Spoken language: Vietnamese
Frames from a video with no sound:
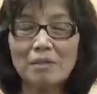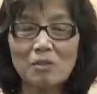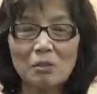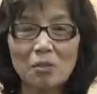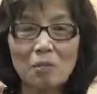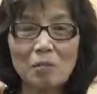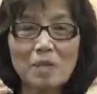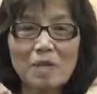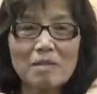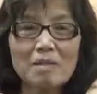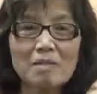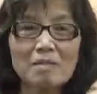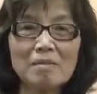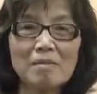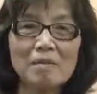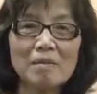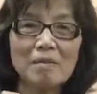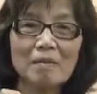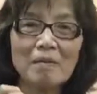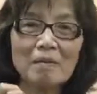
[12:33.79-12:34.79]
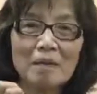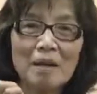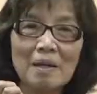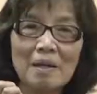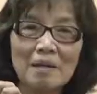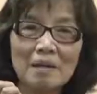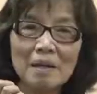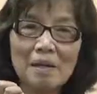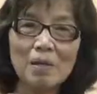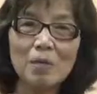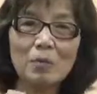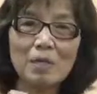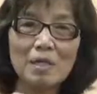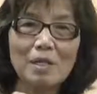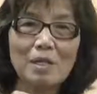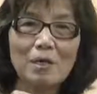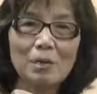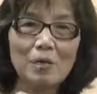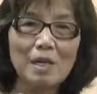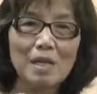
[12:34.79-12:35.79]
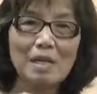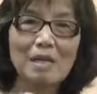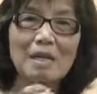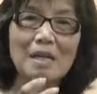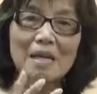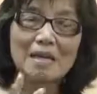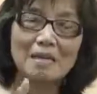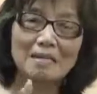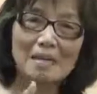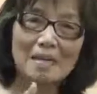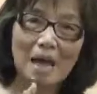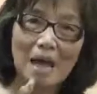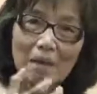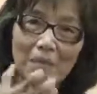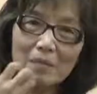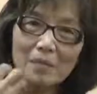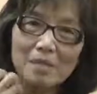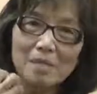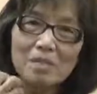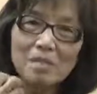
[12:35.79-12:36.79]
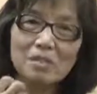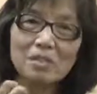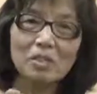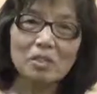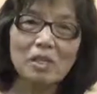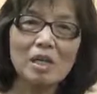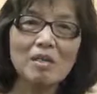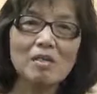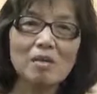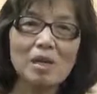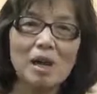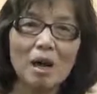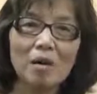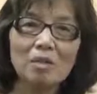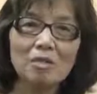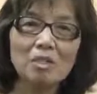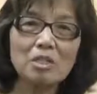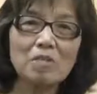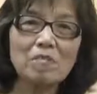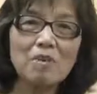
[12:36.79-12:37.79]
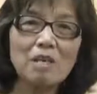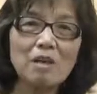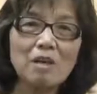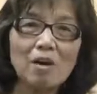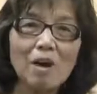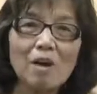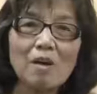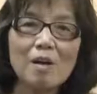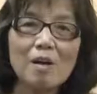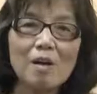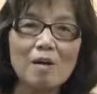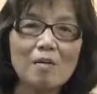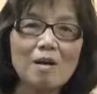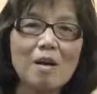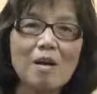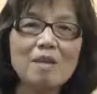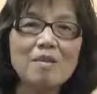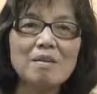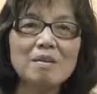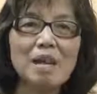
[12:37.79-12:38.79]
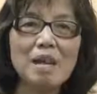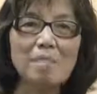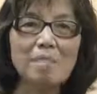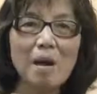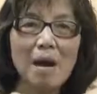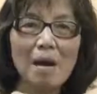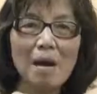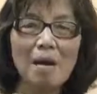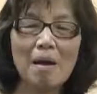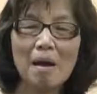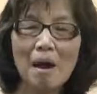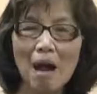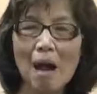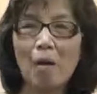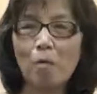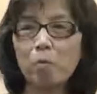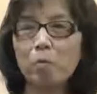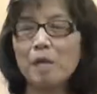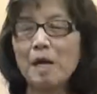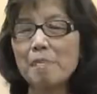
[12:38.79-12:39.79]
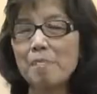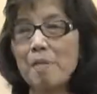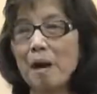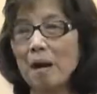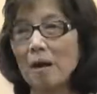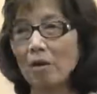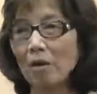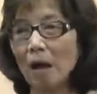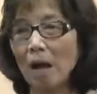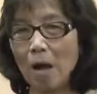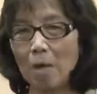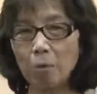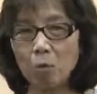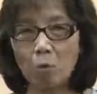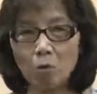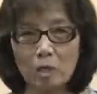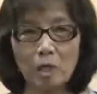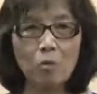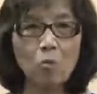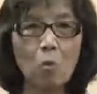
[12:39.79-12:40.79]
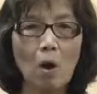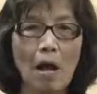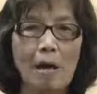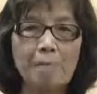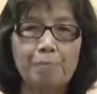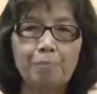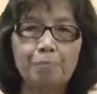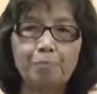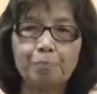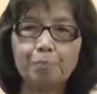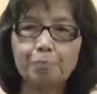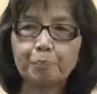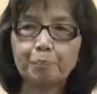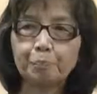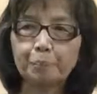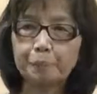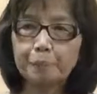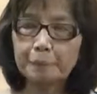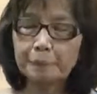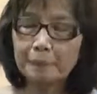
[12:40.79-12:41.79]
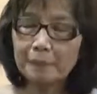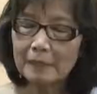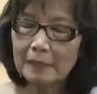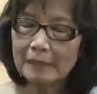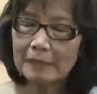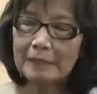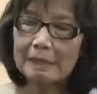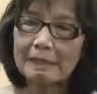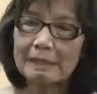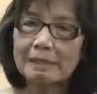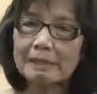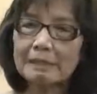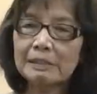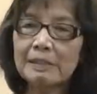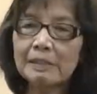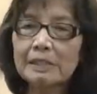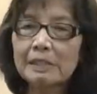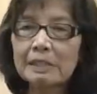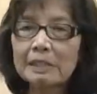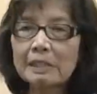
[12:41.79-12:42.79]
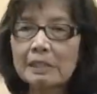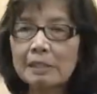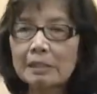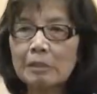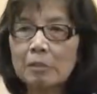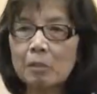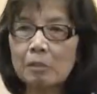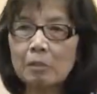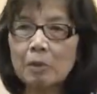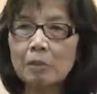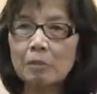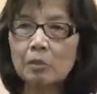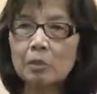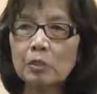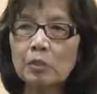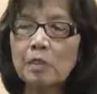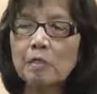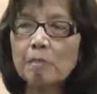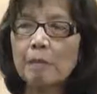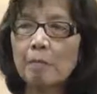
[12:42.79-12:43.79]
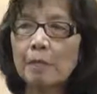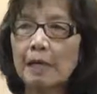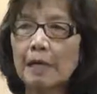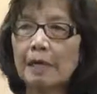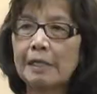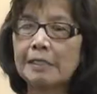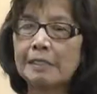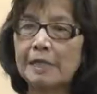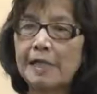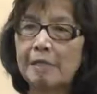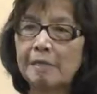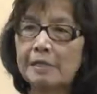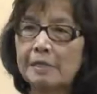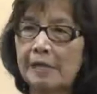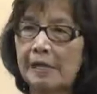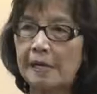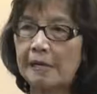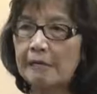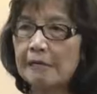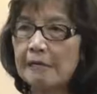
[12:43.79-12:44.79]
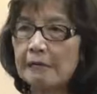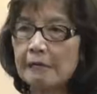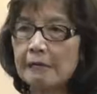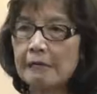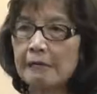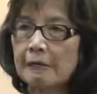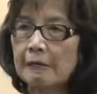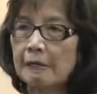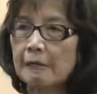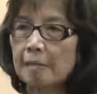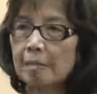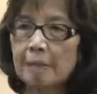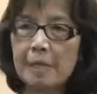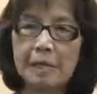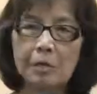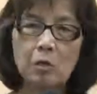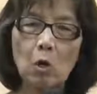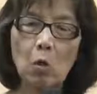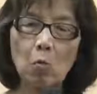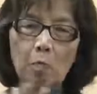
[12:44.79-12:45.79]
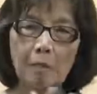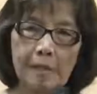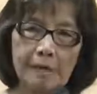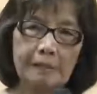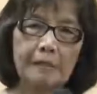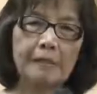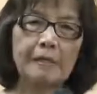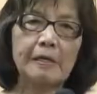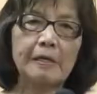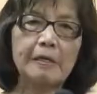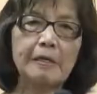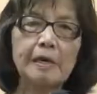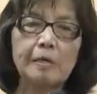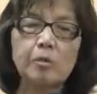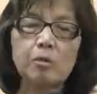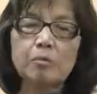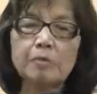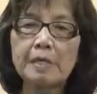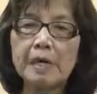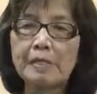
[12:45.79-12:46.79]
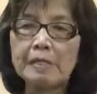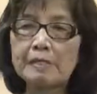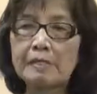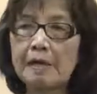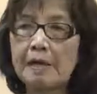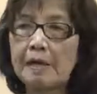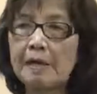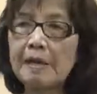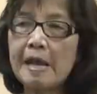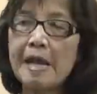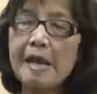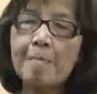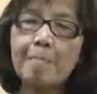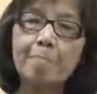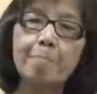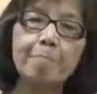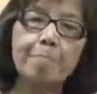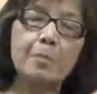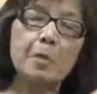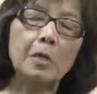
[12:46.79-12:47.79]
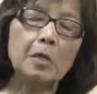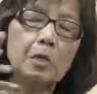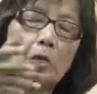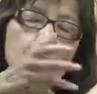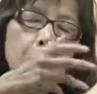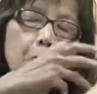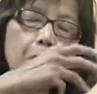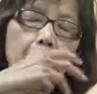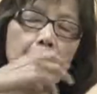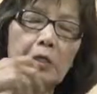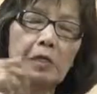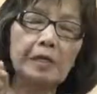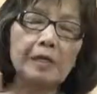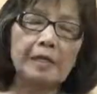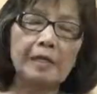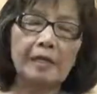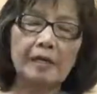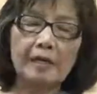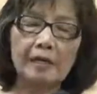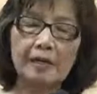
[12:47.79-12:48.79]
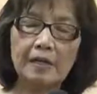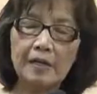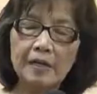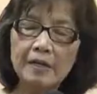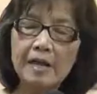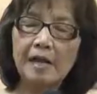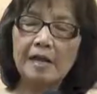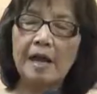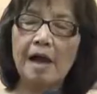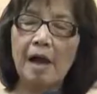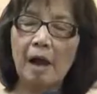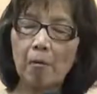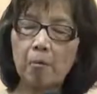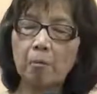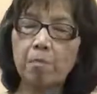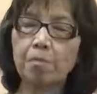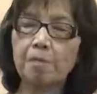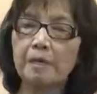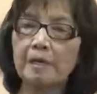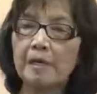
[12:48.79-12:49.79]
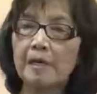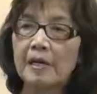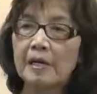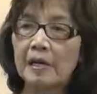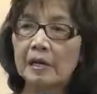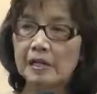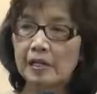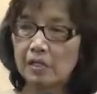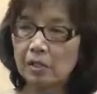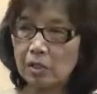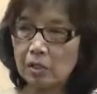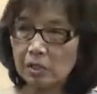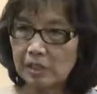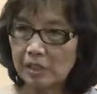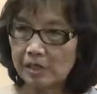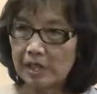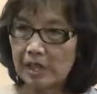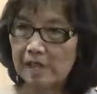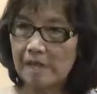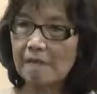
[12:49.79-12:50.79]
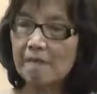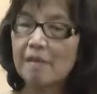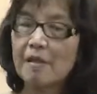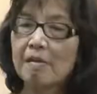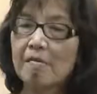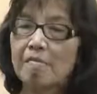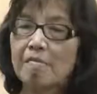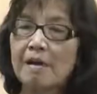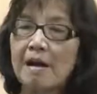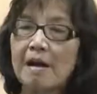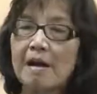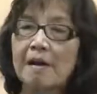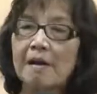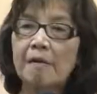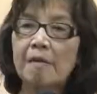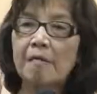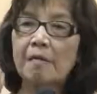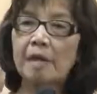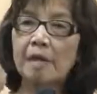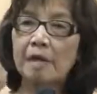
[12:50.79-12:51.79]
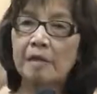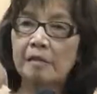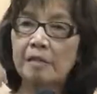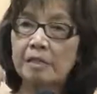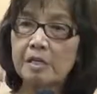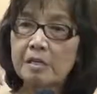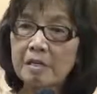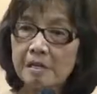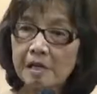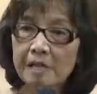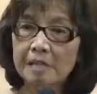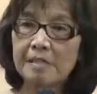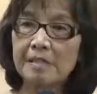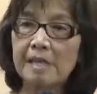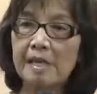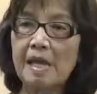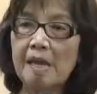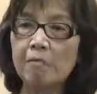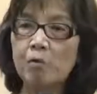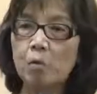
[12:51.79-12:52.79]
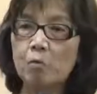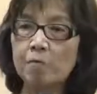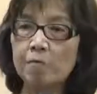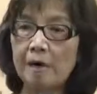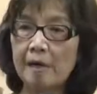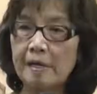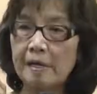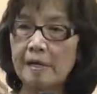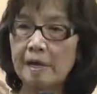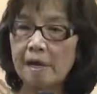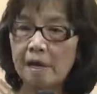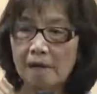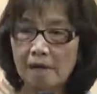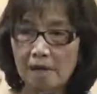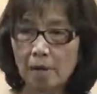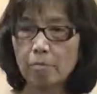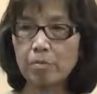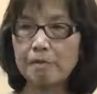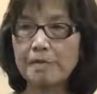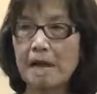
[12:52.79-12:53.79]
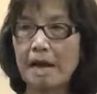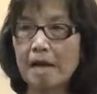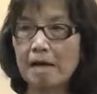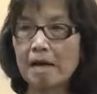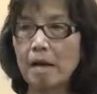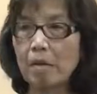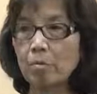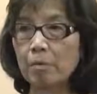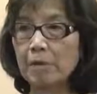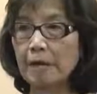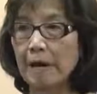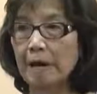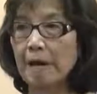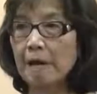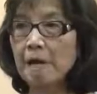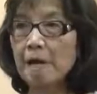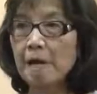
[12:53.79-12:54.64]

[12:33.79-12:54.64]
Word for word: tôi biết ờ, điều điều gì sẽ làm đưa cho cái người học, sinh viên đó đến để mà học để mà học có kết quả cho nên à, tôi tôi ước mong rằng anh chị em sẽ à, miệng đồn miệng để chúng ta sẽ đem nhiều người à, đến đây học à, cái chương trình này và à, chính anh chị em cũng phải lòng dặn lòng rằng